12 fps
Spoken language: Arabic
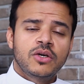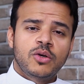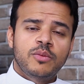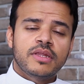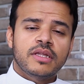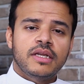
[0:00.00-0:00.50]

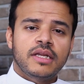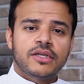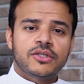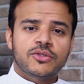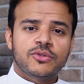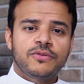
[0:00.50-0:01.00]
وباذن الله
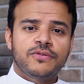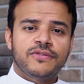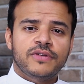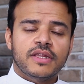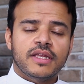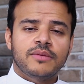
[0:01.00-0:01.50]
نشوف
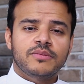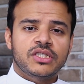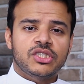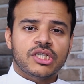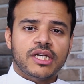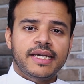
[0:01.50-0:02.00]
نظام
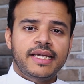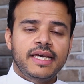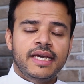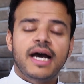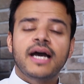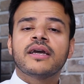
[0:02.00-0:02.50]

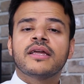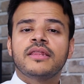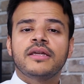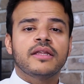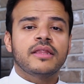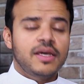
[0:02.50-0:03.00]
تشغيلي
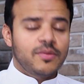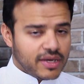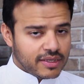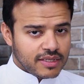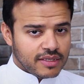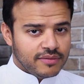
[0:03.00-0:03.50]
اكثر ثباتا